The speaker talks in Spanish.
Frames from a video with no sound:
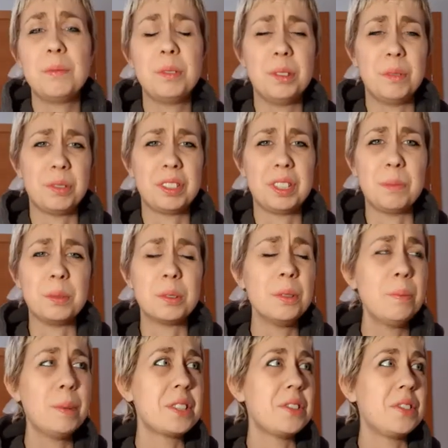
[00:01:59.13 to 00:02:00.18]
Bueno, pues
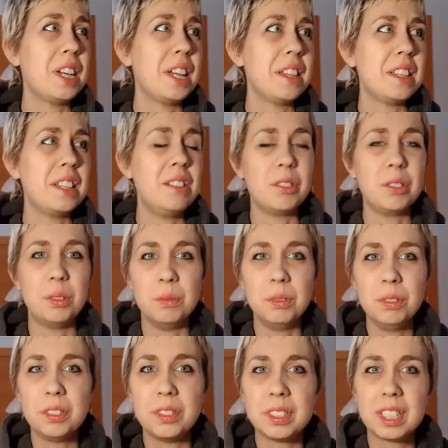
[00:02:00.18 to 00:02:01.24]
tampoco pasó nada del otro mundo.